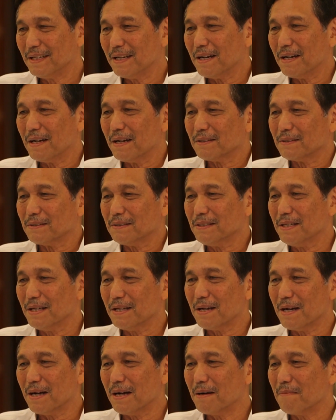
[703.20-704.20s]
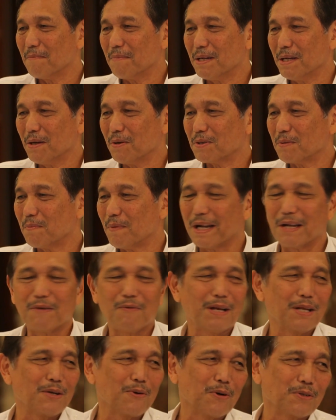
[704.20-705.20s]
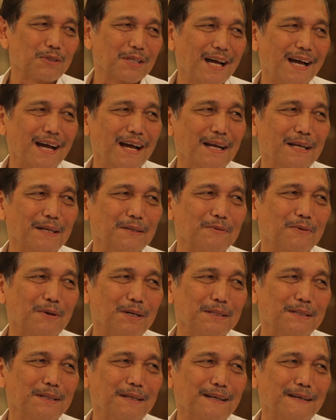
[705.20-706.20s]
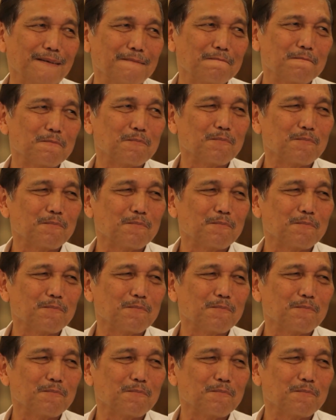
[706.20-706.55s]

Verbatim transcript: ya dia beliau sebagai wali kota gitu aja lah.